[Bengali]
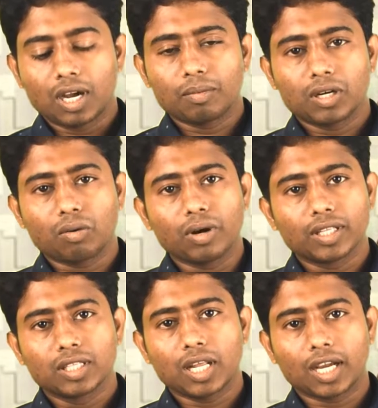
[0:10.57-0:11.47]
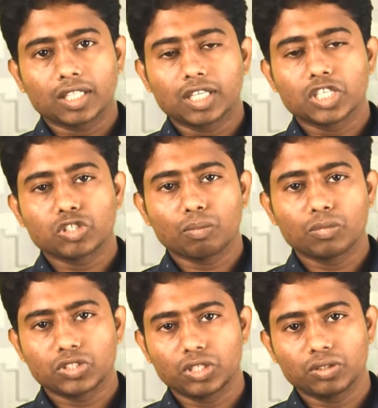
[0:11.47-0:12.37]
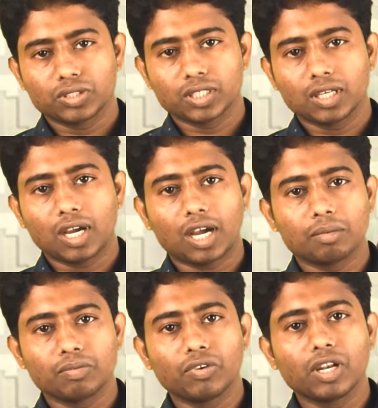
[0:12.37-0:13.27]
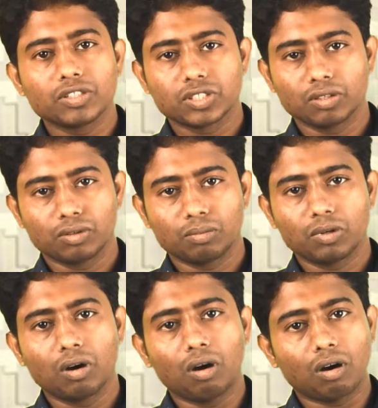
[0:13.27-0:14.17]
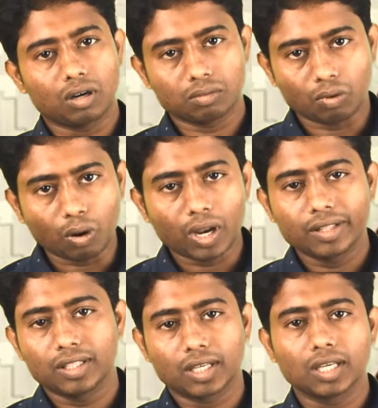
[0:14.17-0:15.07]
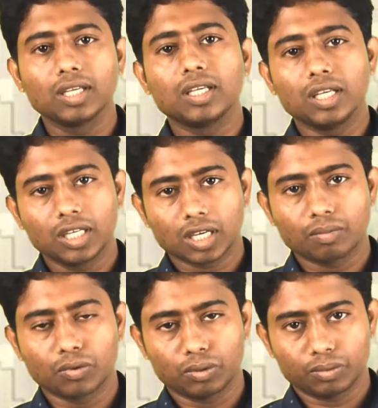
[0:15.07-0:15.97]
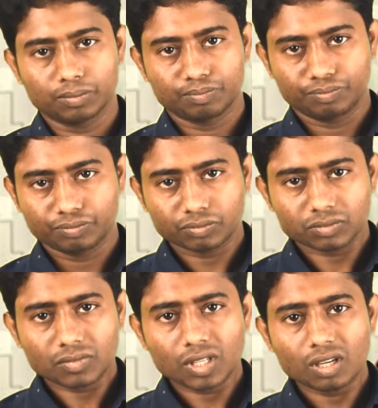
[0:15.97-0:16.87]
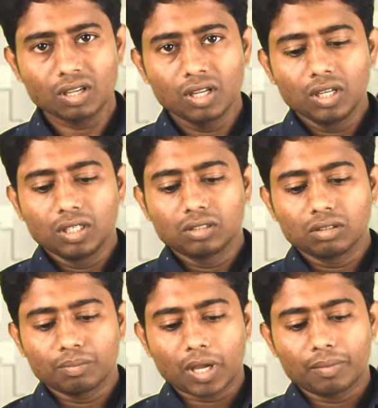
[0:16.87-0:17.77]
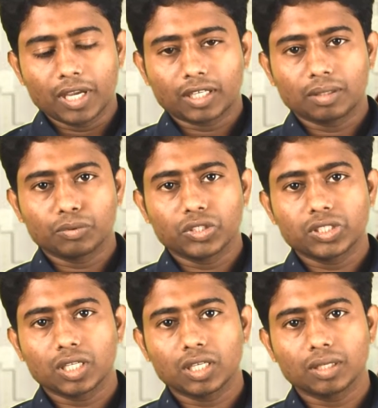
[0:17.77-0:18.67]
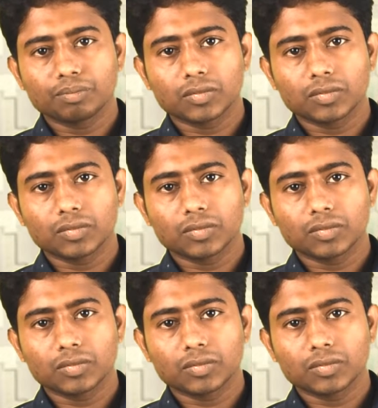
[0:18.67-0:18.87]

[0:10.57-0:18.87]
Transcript: আমার অনেক দিন আগে থেকে স্বপ্ন ছিল যে আমি ফ্রিল্যান্সিং করব আর অনলাইন থেকে ইনকাম করব। তো আমি একটা প্রতিষ্ঠানে